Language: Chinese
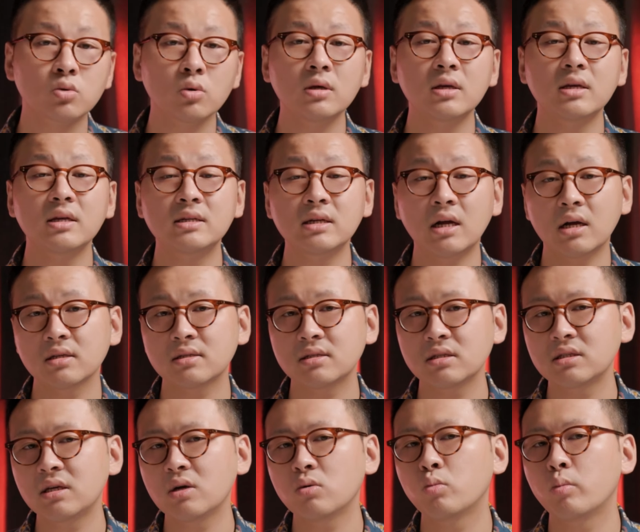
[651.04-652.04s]
所以一张
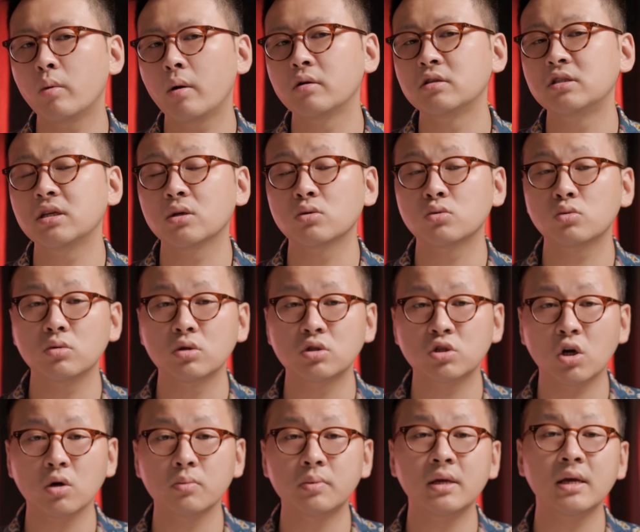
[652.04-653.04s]
四千五百万像素的
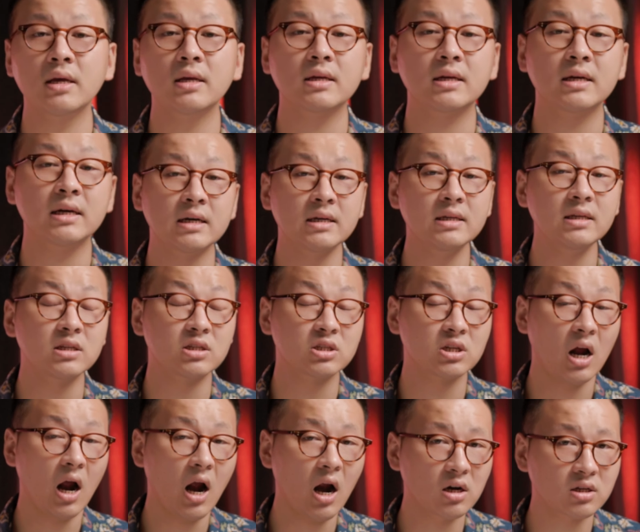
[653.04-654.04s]
照片可以
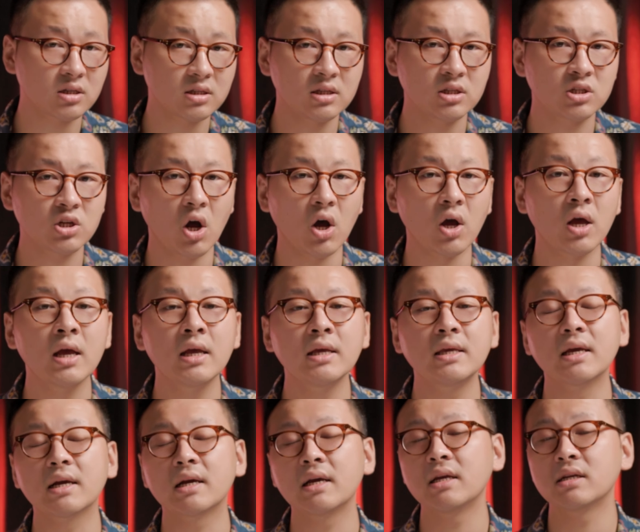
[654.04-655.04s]
是二十一兆，
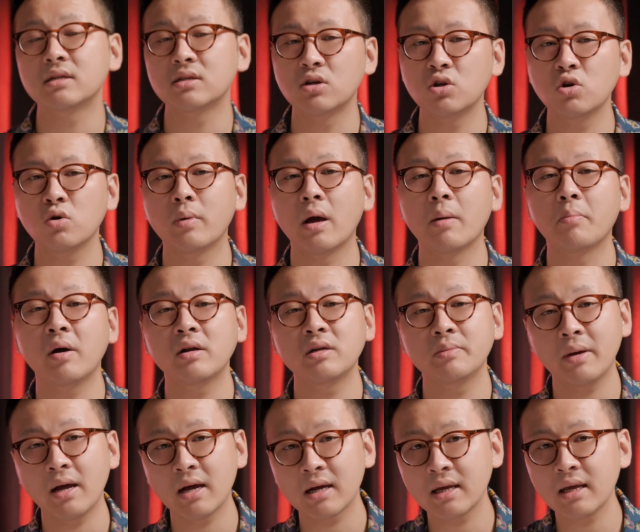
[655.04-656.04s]
也可以是六百八十
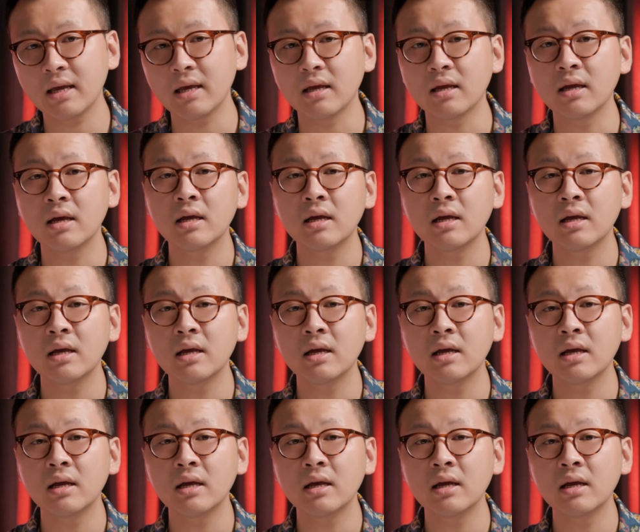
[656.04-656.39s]
八 K，